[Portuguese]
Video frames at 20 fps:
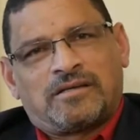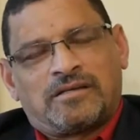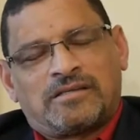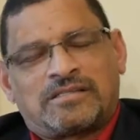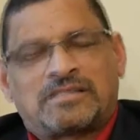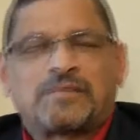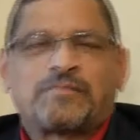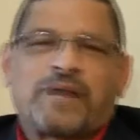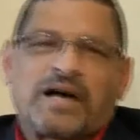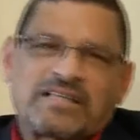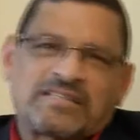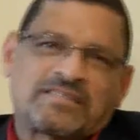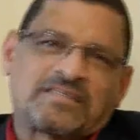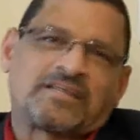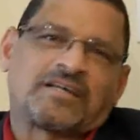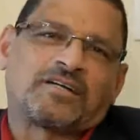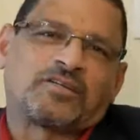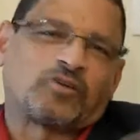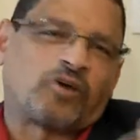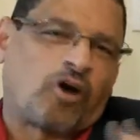se
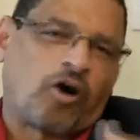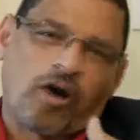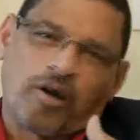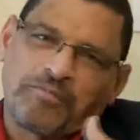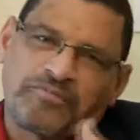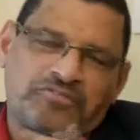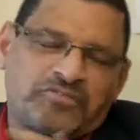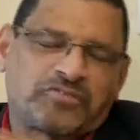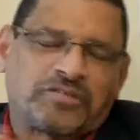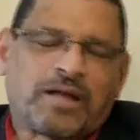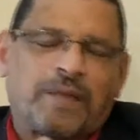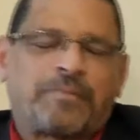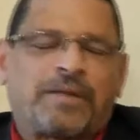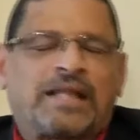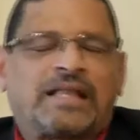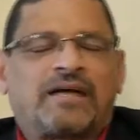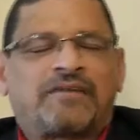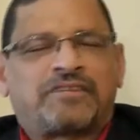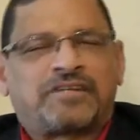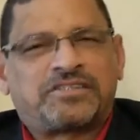baseando, é óbvio, na
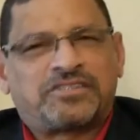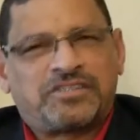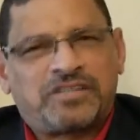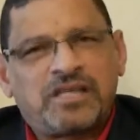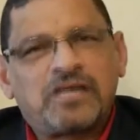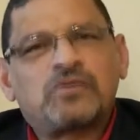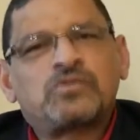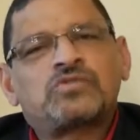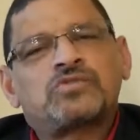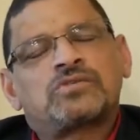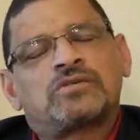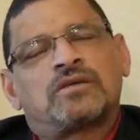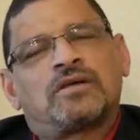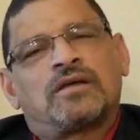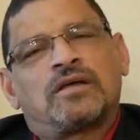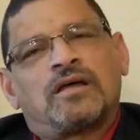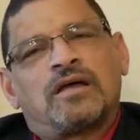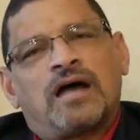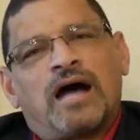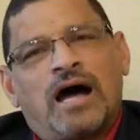palavra de Deus,
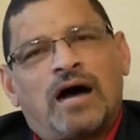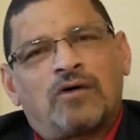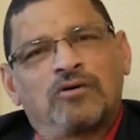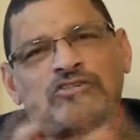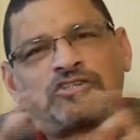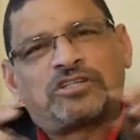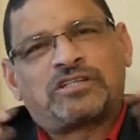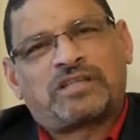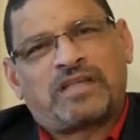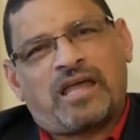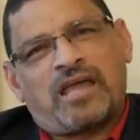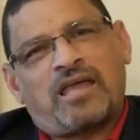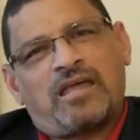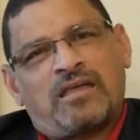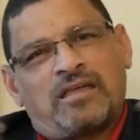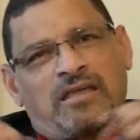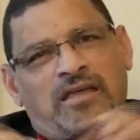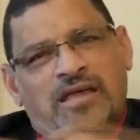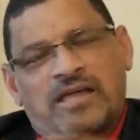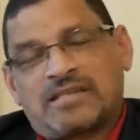onde
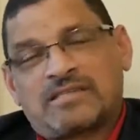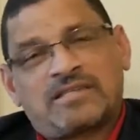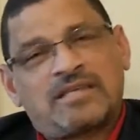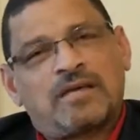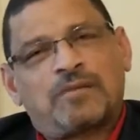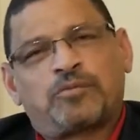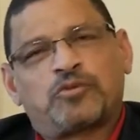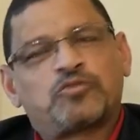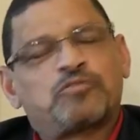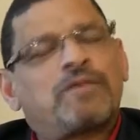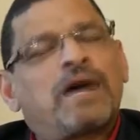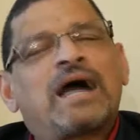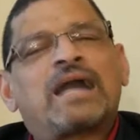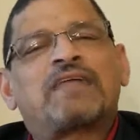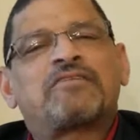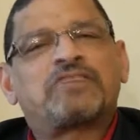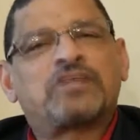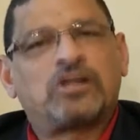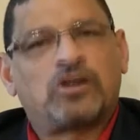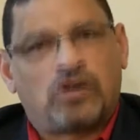tem exemplos
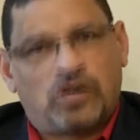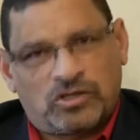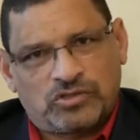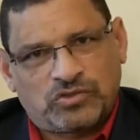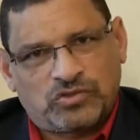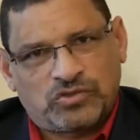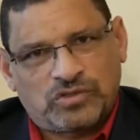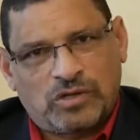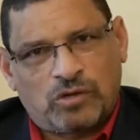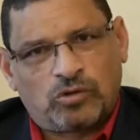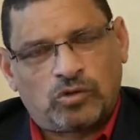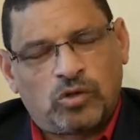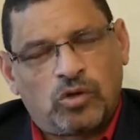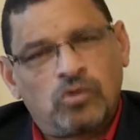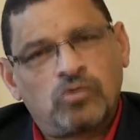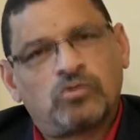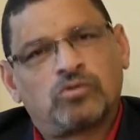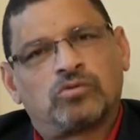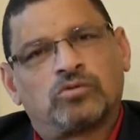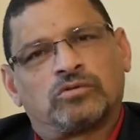maravilhosos ao
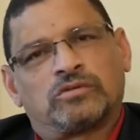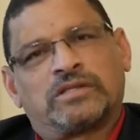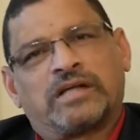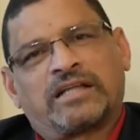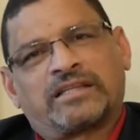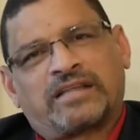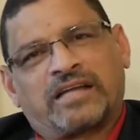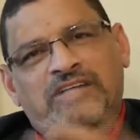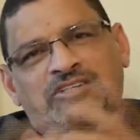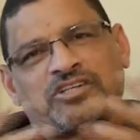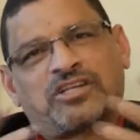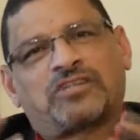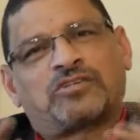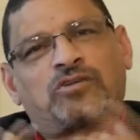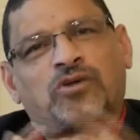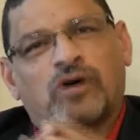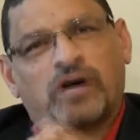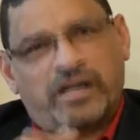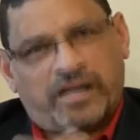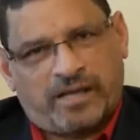longo da
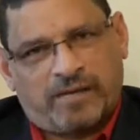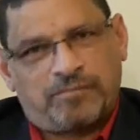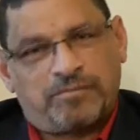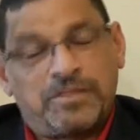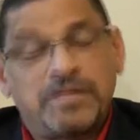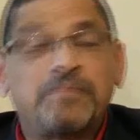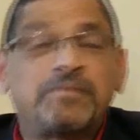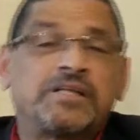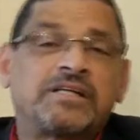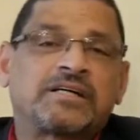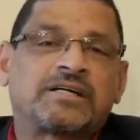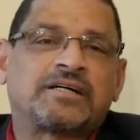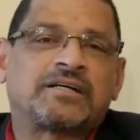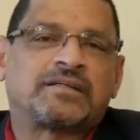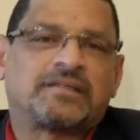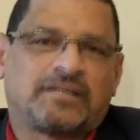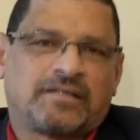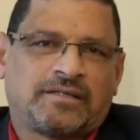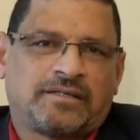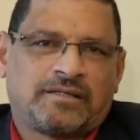trajetória bíblica
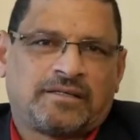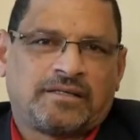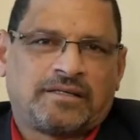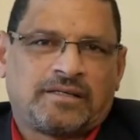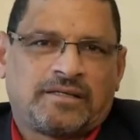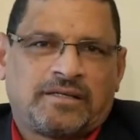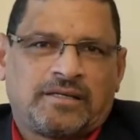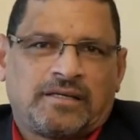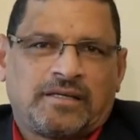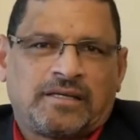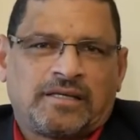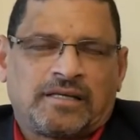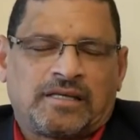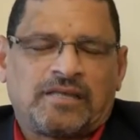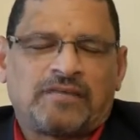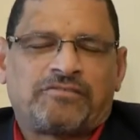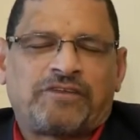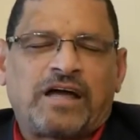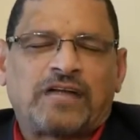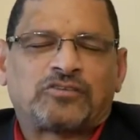
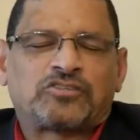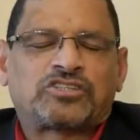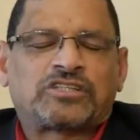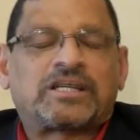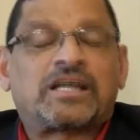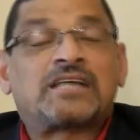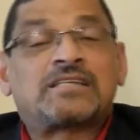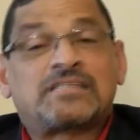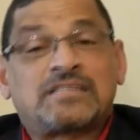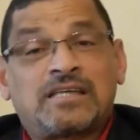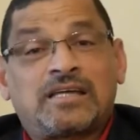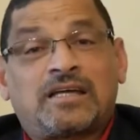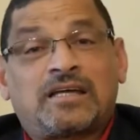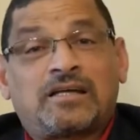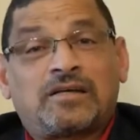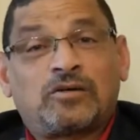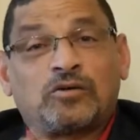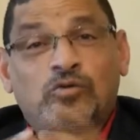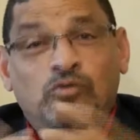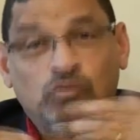que vai nos
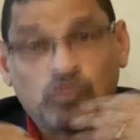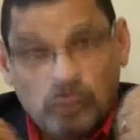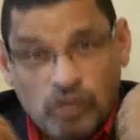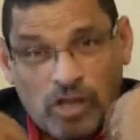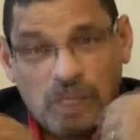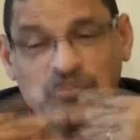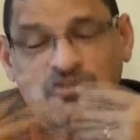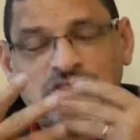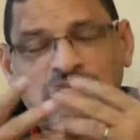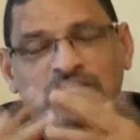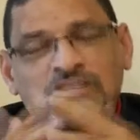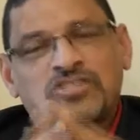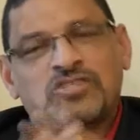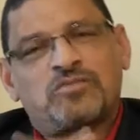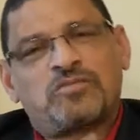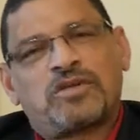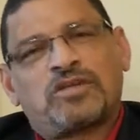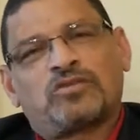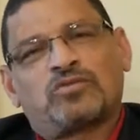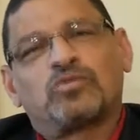trazer o nosso
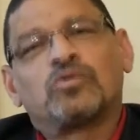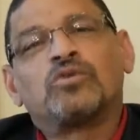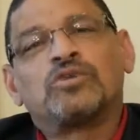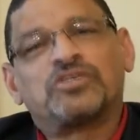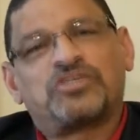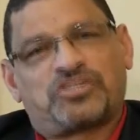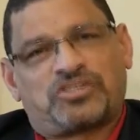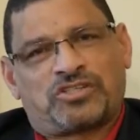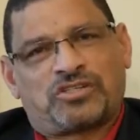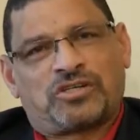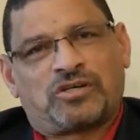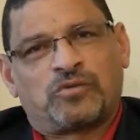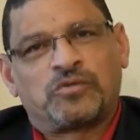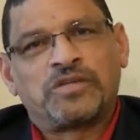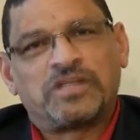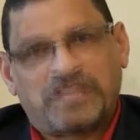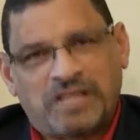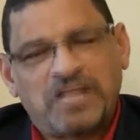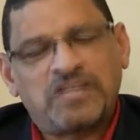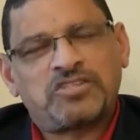sentimento hoje, o
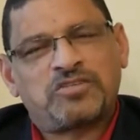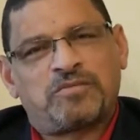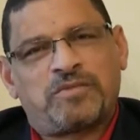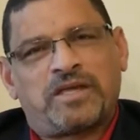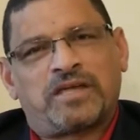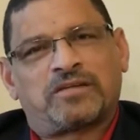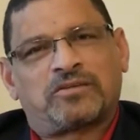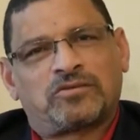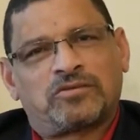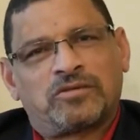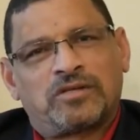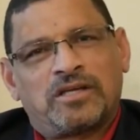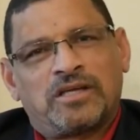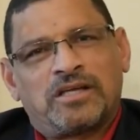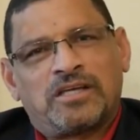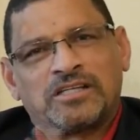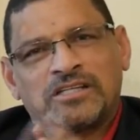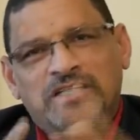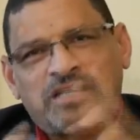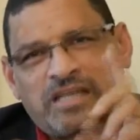entendimento
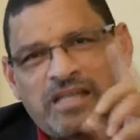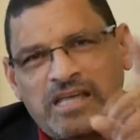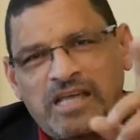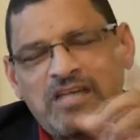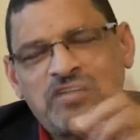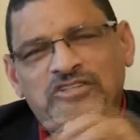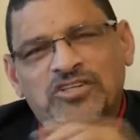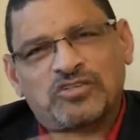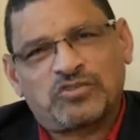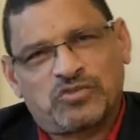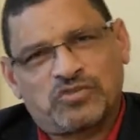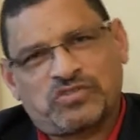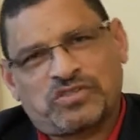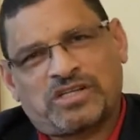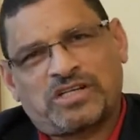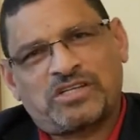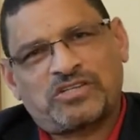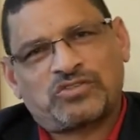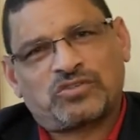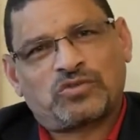de que em Jesus
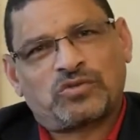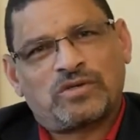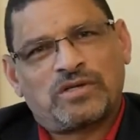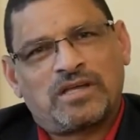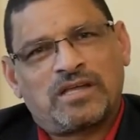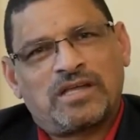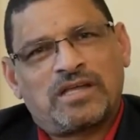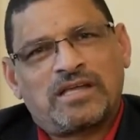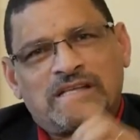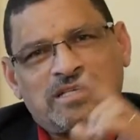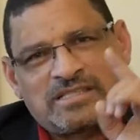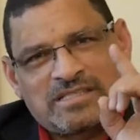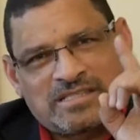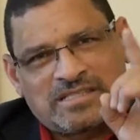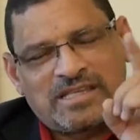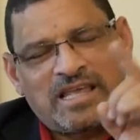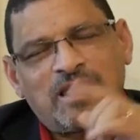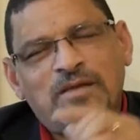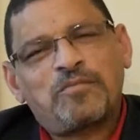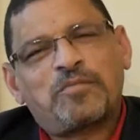Cristo
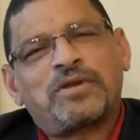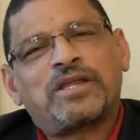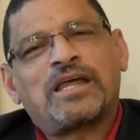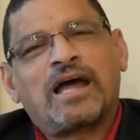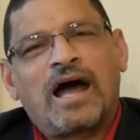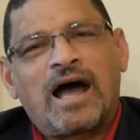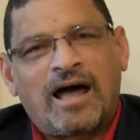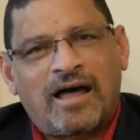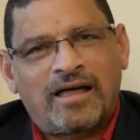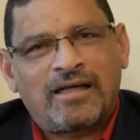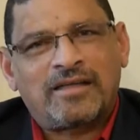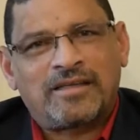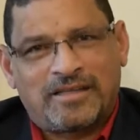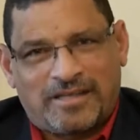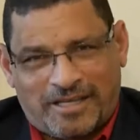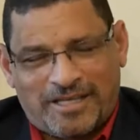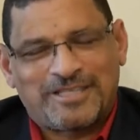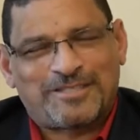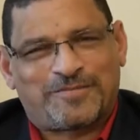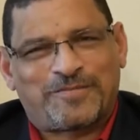sempre há
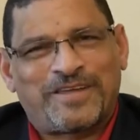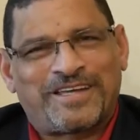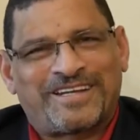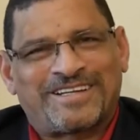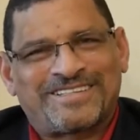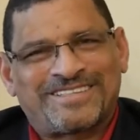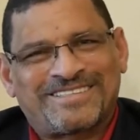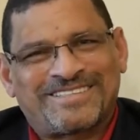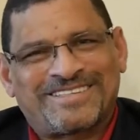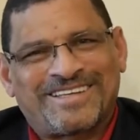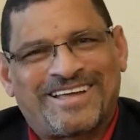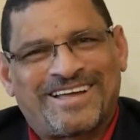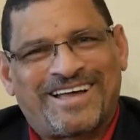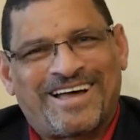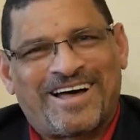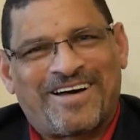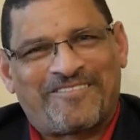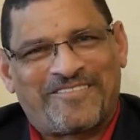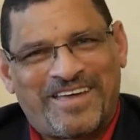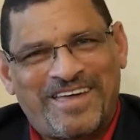esperança.
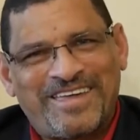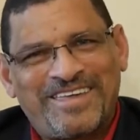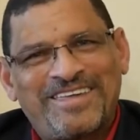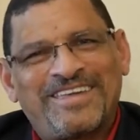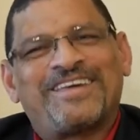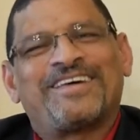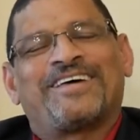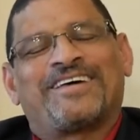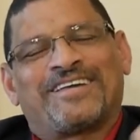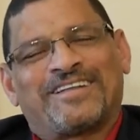Amém?